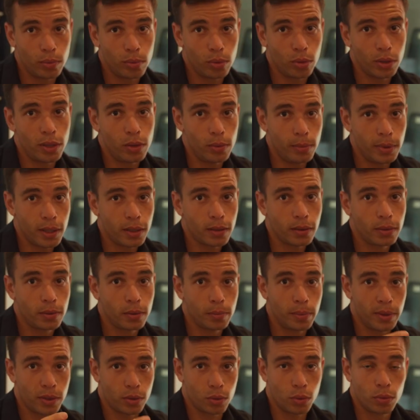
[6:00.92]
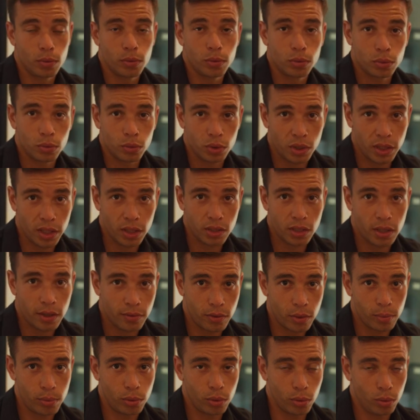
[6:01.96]
pour la lumière parce qu'on cherche à
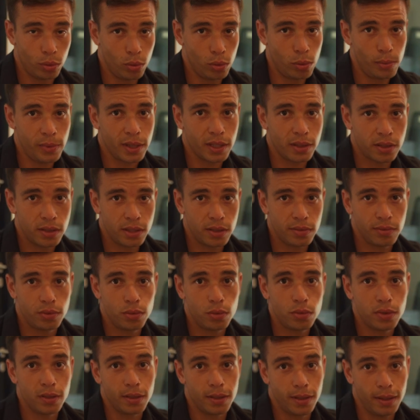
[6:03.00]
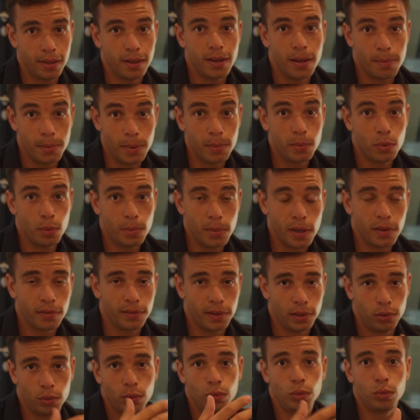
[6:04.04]
avoir plutôt une lumière diffuse et la même lumière en
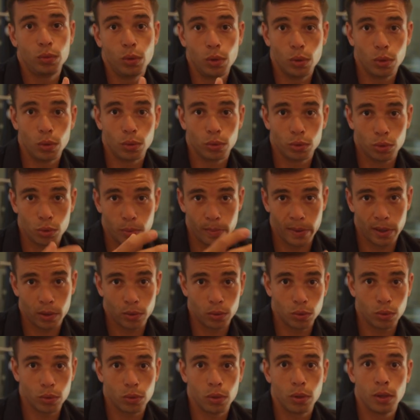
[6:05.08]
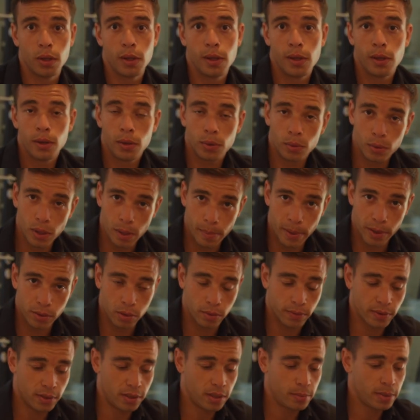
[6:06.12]
fait tout le long du parcours où la
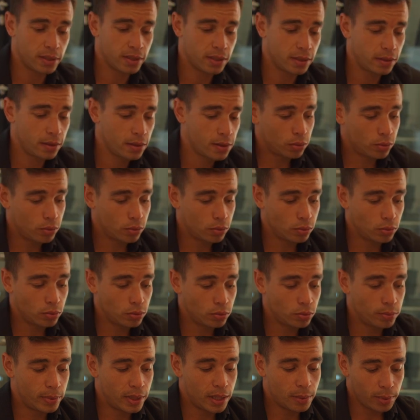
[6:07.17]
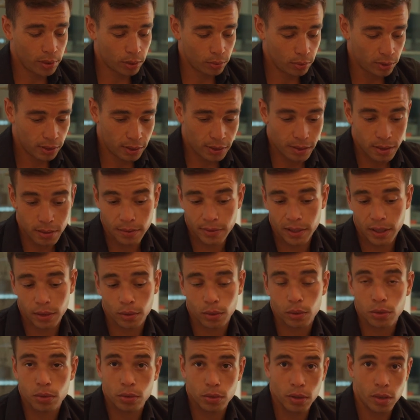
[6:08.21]
personne va se déplacer. Du coup, ben, la priorité, ça va être
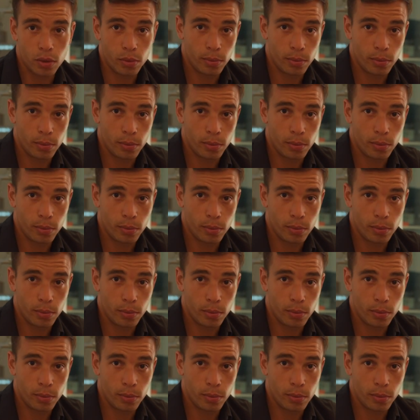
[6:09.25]
sur la